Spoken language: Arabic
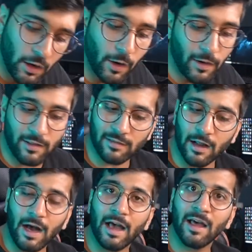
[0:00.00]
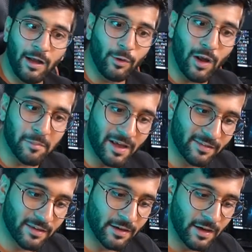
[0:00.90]
لا والله صراحه حلوه
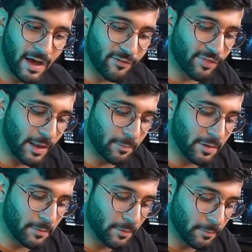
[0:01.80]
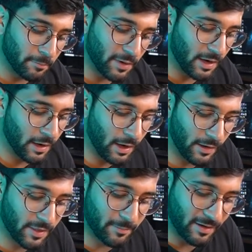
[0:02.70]
الماسكه افضل من
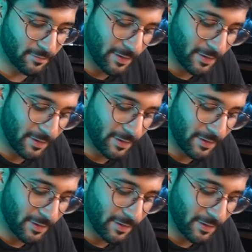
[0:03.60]
بالهذه بس